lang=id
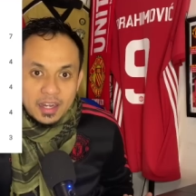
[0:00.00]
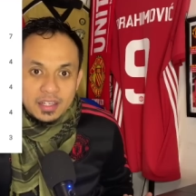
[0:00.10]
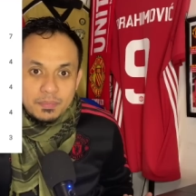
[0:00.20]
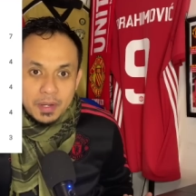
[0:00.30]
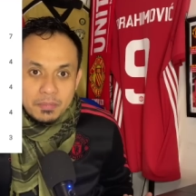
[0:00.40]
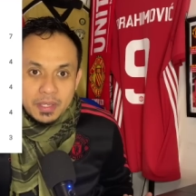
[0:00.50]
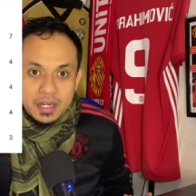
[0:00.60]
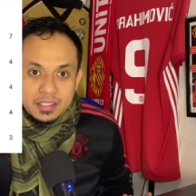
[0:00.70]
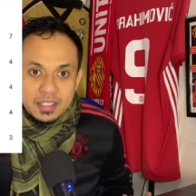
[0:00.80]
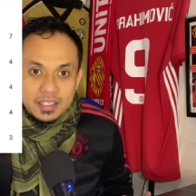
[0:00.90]
di Premier
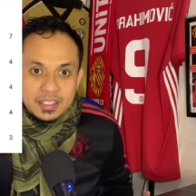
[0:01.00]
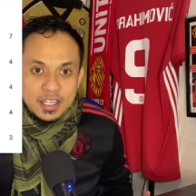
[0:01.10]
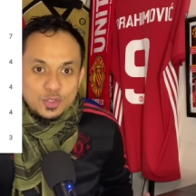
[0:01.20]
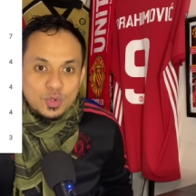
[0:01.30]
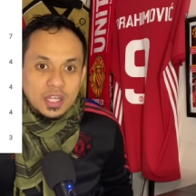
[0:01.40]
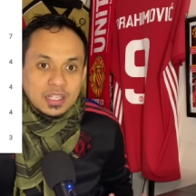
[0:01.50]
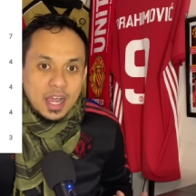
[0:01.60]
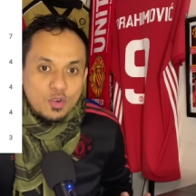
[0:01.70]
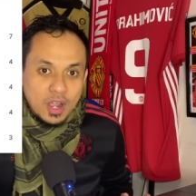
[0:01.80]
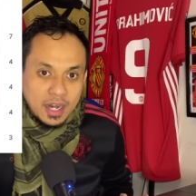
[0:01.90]
League jadi dia sudah
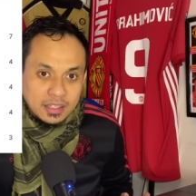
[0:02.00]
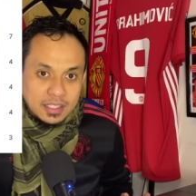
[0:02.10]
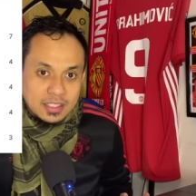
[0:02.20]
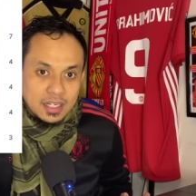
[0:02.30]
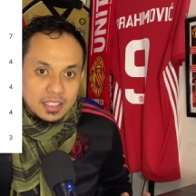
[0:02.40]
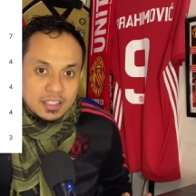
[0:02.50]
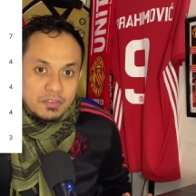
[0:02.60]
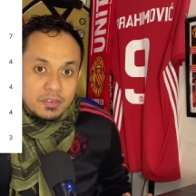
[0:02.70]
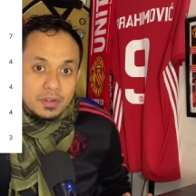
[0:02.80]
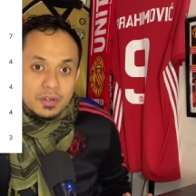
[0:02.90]
tahu karakteristik eh,